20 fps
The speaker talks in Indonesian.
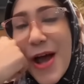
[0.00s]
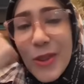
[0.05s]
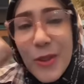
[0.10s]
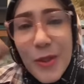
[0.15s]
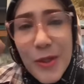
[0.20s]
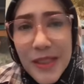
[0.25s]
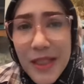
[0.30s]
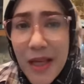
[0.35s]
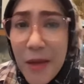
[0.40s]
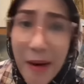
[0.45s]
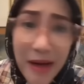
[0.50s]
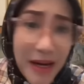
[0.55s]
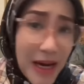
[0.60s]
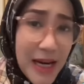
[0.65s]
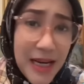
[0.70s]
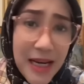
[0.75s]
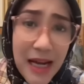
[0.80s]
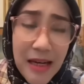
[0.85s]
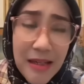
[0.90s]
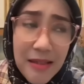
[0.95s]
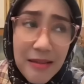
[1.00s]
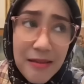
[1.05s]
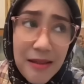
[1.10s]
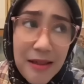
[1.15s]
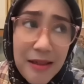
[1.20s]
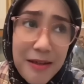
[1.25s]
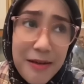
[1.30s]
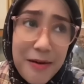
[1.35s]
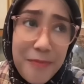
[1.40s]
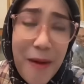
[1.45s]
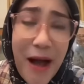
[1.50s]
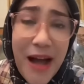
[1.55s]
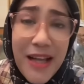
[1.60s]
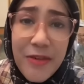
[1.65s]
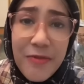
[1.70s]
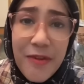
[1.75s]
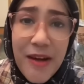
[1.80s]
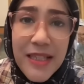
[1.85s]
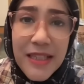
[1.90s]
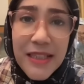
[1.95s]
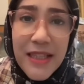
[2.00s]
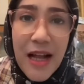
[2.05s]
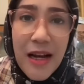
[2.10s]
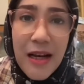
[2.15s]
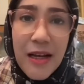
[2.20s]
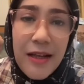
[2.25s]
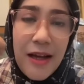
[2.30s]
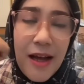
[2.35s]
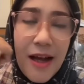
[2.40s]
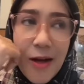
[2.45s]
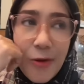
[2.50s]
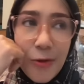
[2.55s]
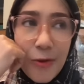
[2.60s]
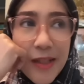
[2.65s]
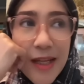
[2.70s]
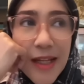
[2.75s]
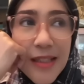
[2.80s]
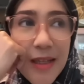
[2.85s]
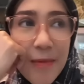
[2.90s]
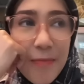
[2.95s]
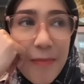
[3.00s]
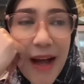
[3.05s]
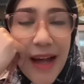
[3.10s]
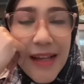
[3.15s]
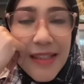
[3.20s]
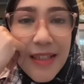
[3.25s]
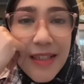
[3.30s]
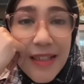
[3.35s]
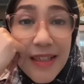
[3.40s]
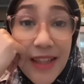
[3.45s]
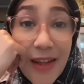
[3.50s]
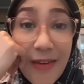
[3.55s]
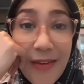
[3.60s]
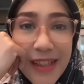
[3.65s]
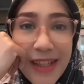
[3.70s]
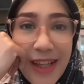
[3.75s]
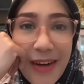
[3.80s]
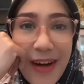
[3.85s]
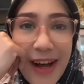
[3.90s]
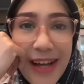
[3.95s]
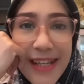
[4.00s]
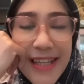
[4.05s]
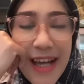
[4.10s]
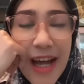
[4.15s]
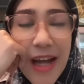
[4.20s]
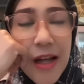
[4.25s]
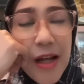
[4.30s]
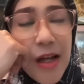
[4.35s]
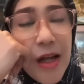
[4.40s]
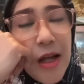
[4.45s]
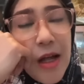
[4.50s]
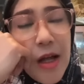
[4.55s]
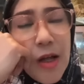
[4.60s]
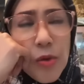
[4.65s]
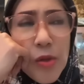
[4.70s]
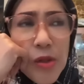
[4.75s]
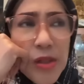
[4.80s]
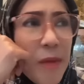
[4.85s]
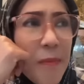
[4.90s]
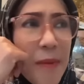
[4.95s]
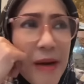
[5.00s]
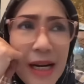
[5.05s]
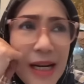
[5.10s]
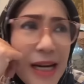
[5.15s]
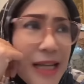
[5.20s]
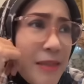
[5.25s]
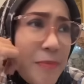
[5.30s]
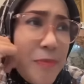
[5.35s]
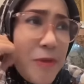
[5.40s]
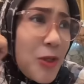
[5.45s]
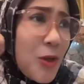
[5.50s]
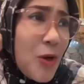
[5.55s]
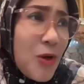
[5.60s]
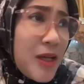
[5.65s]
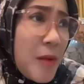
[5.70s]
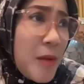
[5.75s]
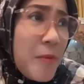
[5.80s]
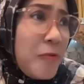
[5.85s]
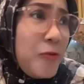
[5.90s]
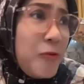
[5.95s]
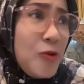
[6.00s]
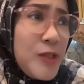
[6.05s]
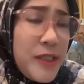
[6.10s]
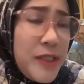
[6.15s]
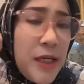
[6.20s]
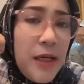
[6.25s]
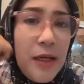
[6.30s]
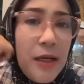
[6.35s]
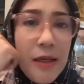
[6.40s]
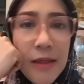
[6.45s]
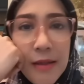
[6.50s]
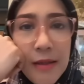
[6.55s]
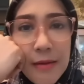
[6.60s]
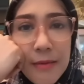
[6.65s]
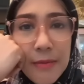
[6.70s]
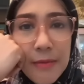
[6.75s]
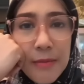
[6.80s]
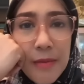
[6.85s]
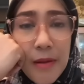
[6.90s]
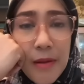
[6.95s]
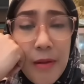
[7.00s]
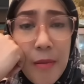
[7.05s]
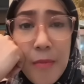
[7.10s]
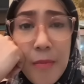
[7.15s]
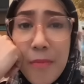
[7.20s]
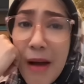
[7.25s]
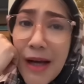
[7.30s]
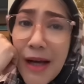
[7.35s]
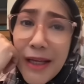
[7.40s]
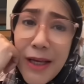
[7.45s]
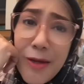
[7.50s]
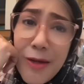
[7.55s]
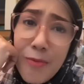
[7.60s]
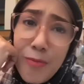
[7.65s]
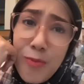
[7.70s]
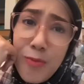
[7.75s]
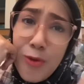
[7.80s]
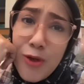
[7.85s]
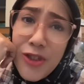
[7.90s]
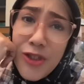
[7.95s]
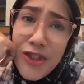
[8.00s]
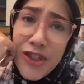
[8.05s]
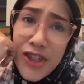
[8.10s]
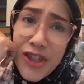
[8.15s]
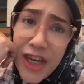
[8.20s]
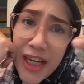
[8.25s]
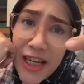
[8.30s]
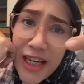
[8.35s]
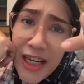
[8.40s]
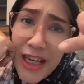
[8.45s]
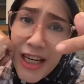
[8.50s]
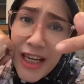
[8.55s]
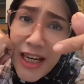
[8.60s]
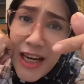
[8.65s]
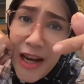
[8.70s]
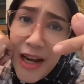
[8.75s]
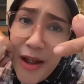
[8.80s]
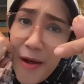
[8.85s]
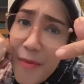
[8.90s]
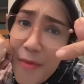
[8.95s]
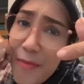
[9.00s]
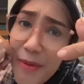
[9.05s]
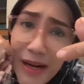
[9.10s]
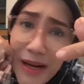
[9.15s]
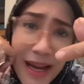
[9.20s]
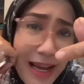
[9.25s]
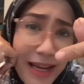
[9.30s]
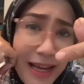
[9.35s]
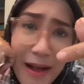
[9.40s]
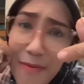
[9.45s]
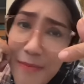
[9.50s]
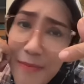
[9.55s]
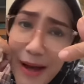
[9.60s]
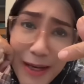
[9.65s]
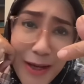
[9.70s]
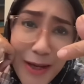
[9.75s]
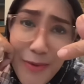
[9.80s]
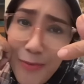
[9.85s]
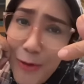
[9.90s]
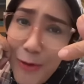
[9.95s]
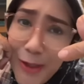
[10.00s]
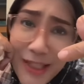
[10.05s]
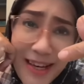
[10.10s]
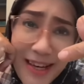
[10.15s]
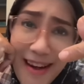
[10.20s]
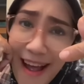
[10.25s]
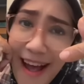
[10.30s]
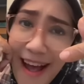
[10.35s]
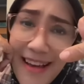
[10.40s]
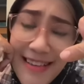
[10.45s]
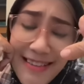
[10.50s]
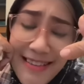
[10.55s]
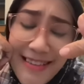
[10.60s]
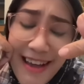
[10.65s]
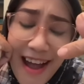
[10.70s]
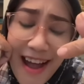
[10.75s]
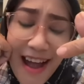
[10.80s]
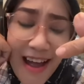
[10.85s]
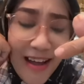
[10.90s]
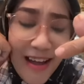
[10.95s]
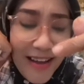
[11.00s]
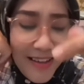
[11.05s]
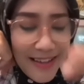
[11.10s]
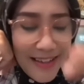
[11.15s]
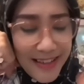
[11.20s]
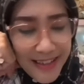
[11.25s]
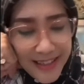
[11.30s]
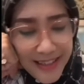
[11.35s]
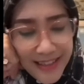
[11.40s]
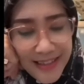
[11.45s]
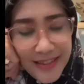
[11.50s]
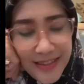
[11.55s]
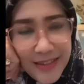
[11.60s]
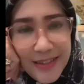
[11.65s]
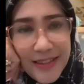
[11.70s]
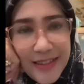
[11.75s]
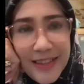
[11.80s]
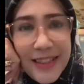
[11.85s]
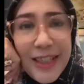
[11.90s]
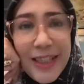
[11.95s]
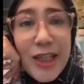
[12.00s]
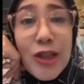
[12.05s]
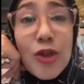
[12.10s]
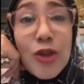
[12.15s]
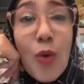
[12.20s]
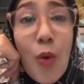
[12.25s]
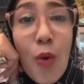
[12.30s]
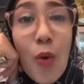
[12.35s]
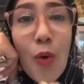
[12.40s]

Terus gimana dengan uh, Pak Haji Faisal? Yang aku lihat sih Pak Haji ketawa ketawa-ketawa aja. Terus gimana nasib Torik sama Fuji? Makin bucin. Mereka makin bucin aja. itu.